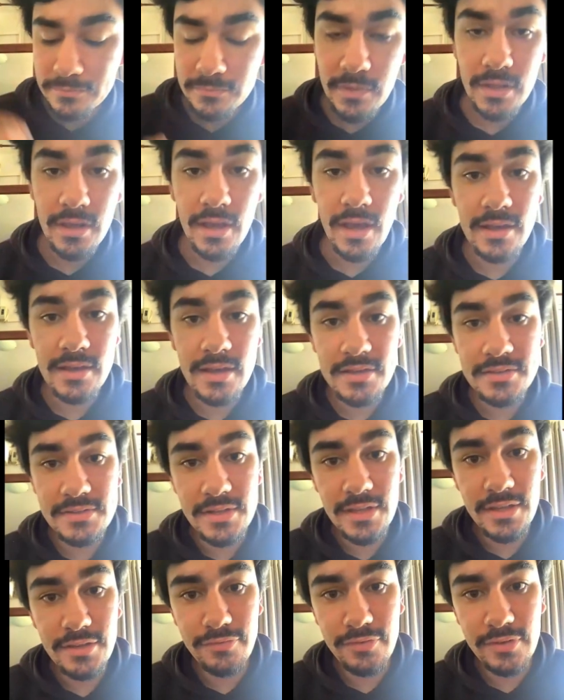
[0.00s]
E aí
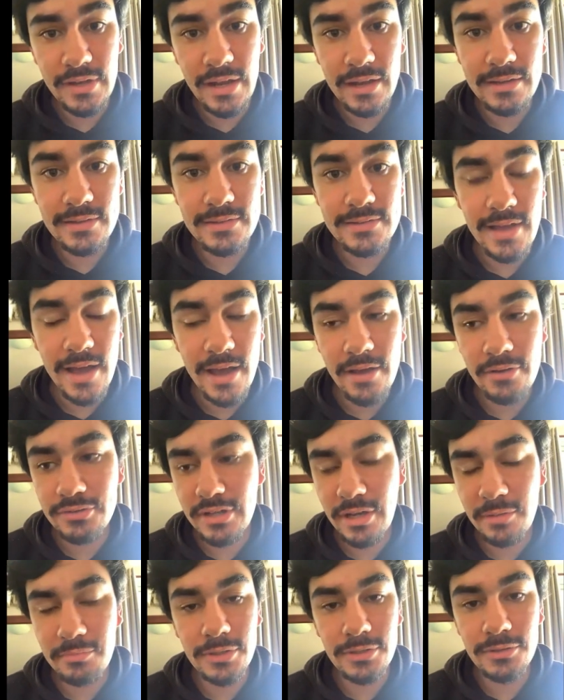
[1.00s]
assim que finalizar eu
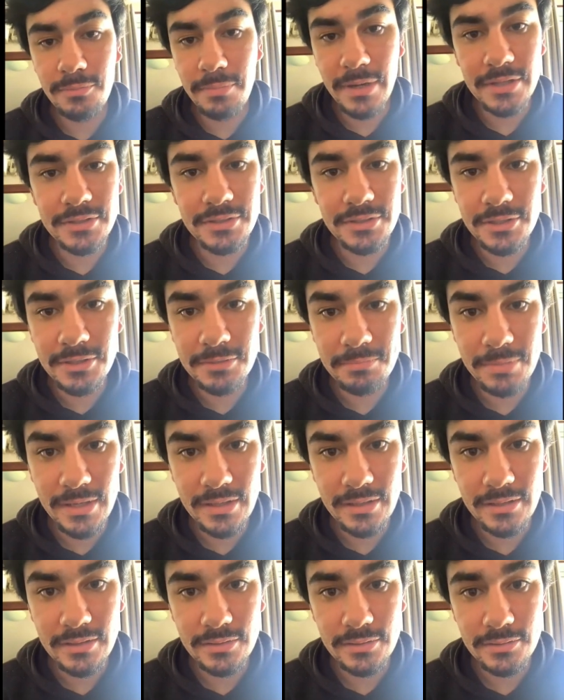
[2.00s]
já mando para ti
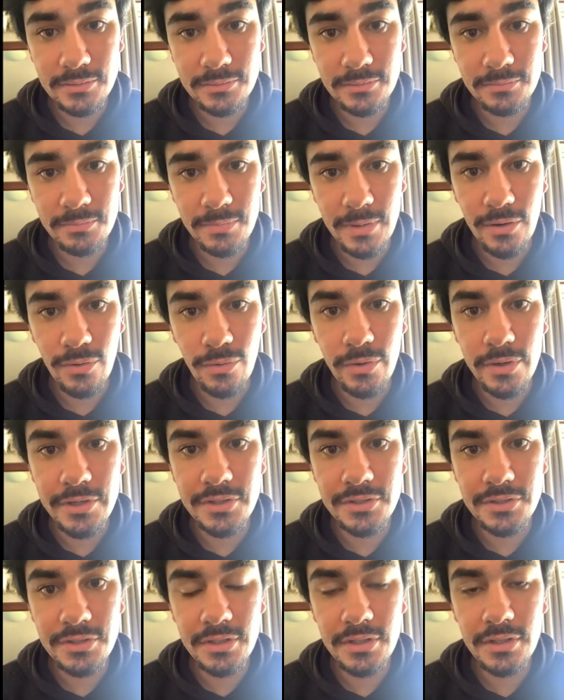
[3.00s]
para para
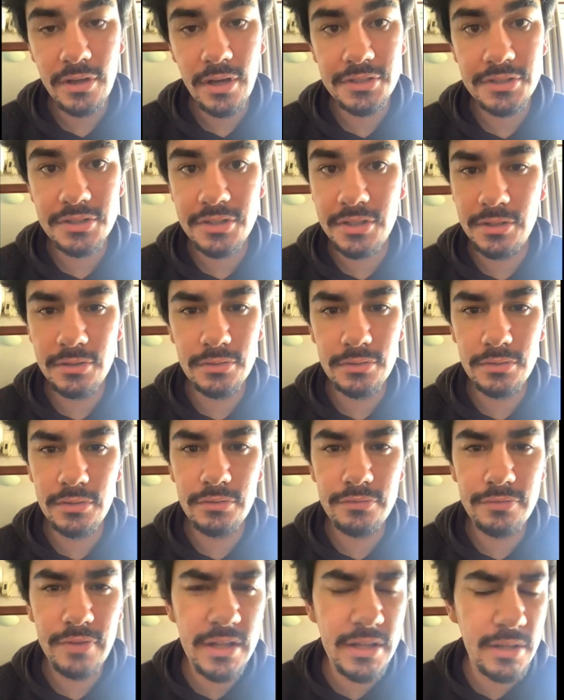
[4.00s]
corrigir. Acho que não
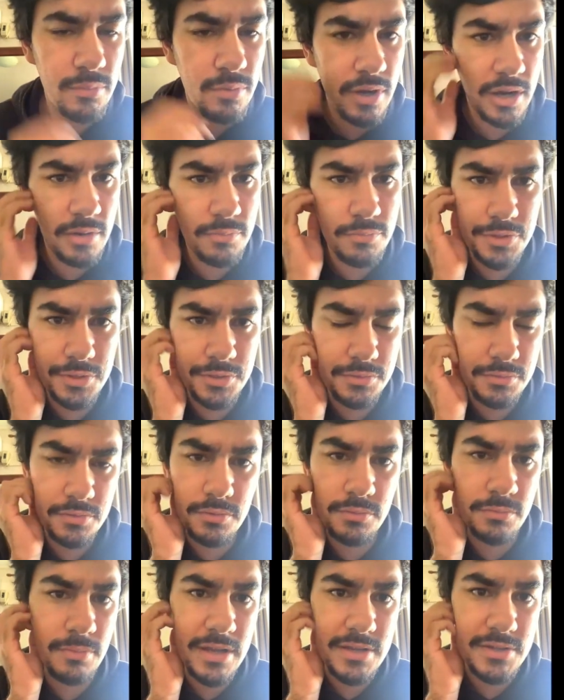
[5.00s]
não vai demorar muito,
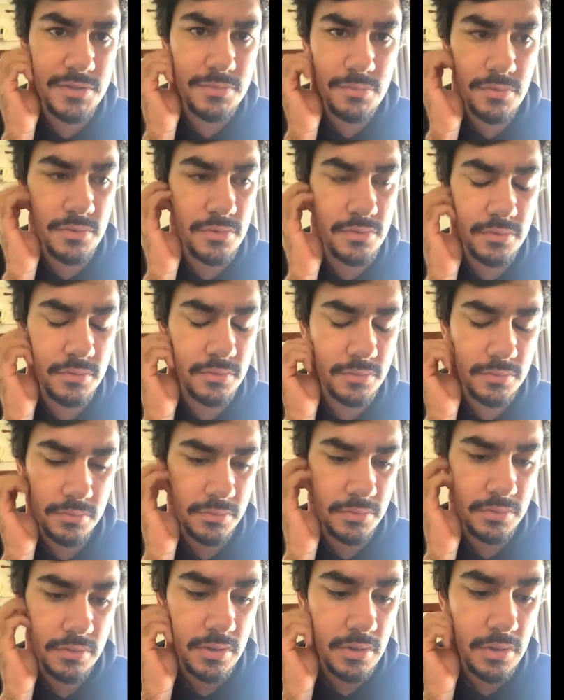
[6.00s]
no máximo
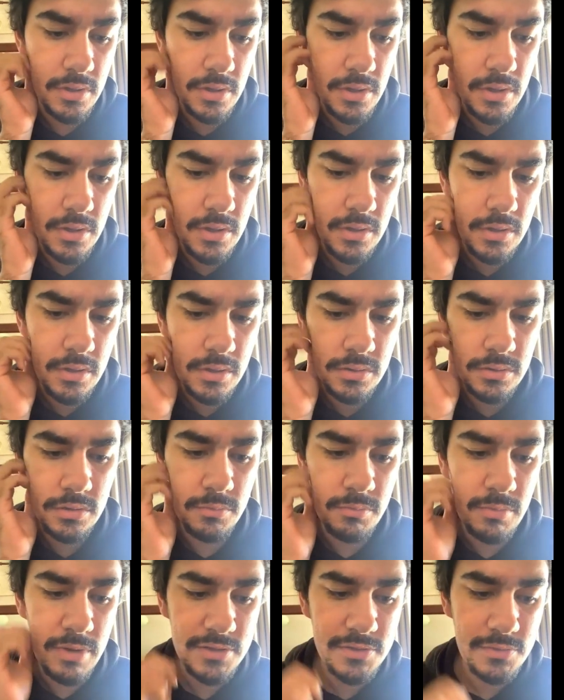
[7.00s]

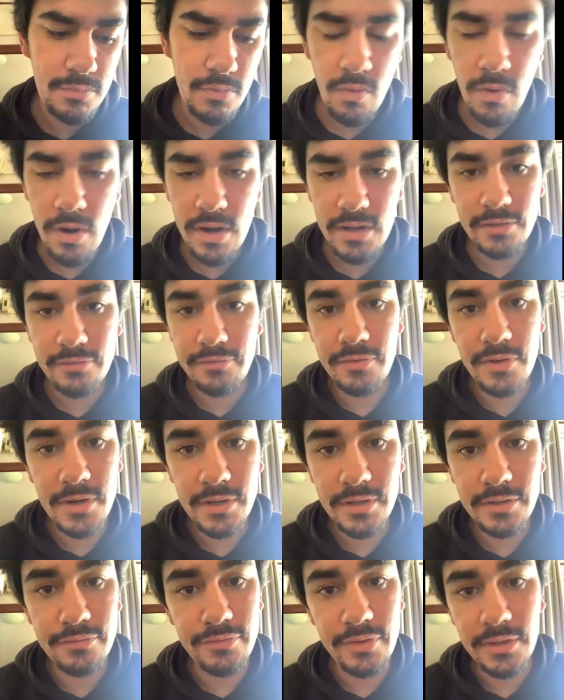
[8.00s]
no máximo quarta-feira
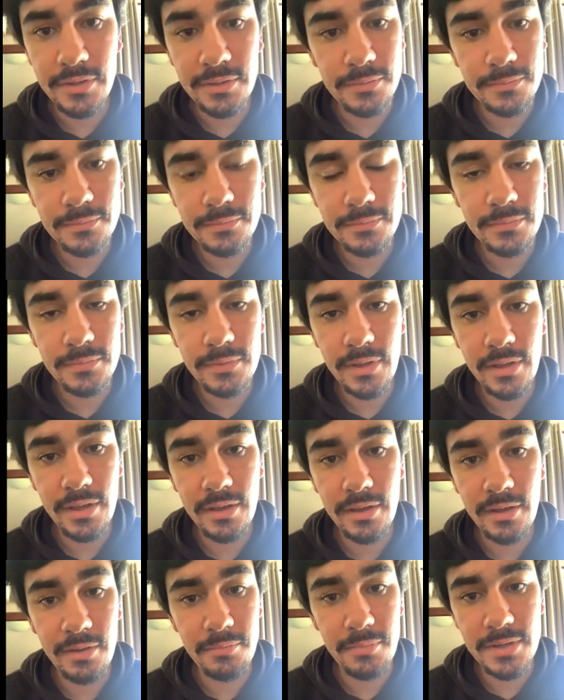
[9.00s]
que vem.
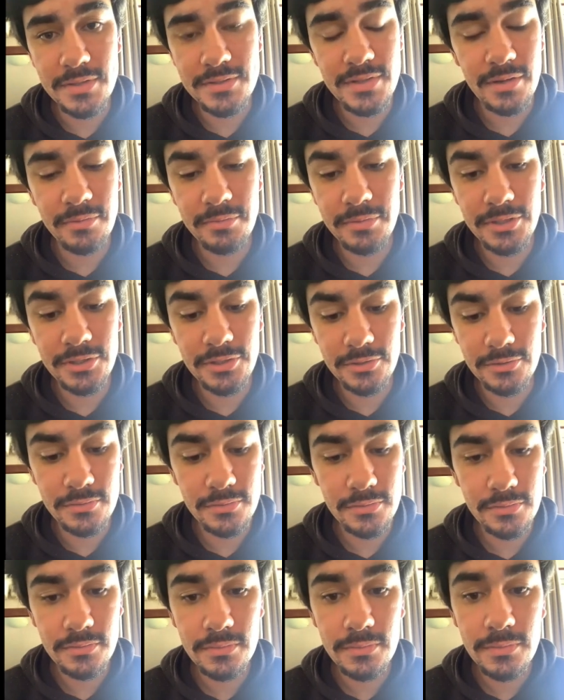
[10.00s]
É, é basicamente
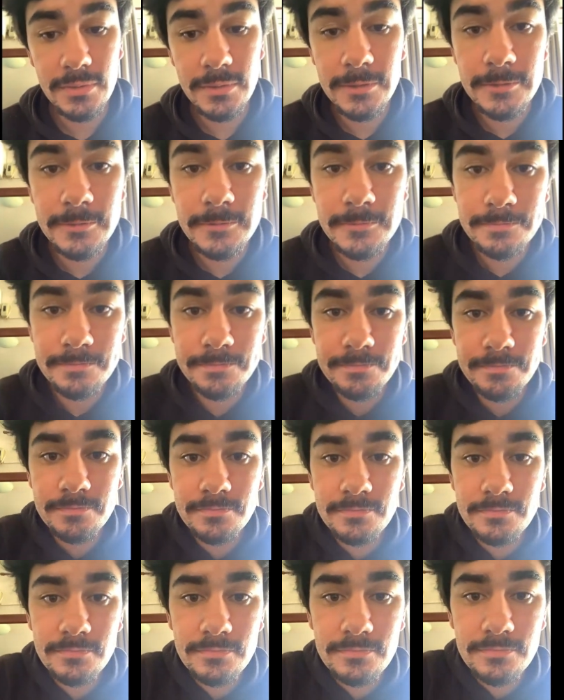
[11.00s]
isso.
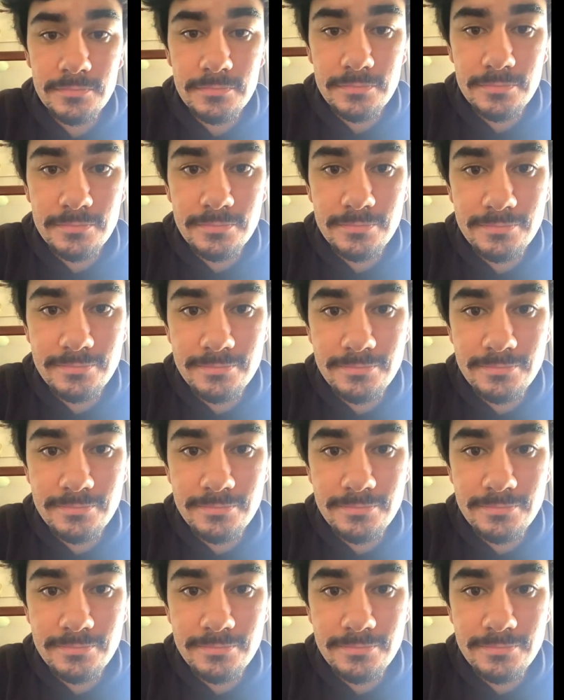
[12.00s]
Perfeito,